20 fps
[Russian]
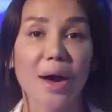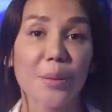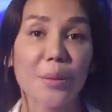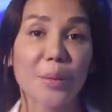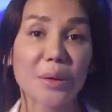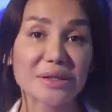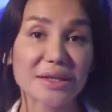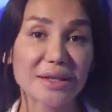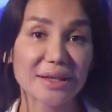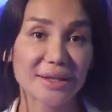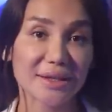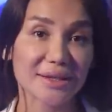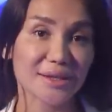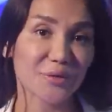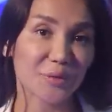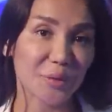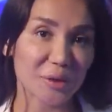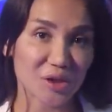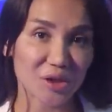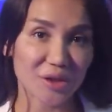Поделились
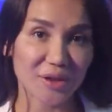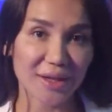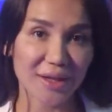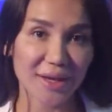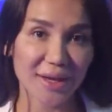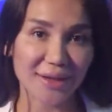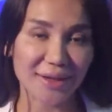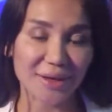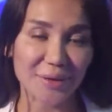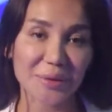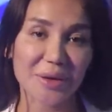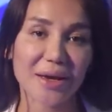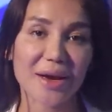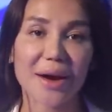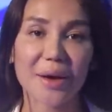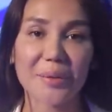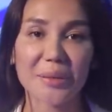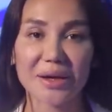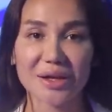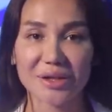впечатлениями
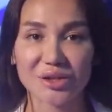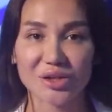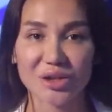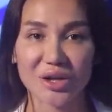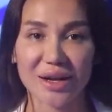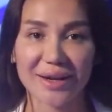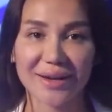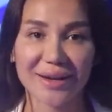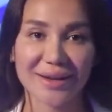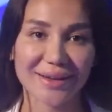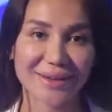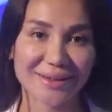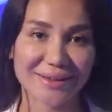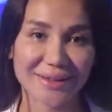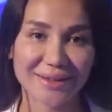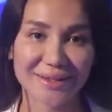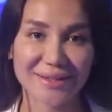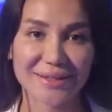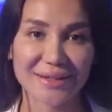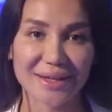о Махачкале и
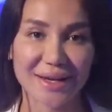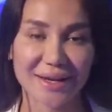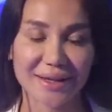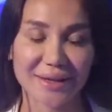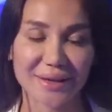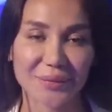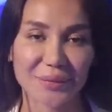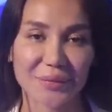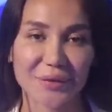Дагестане.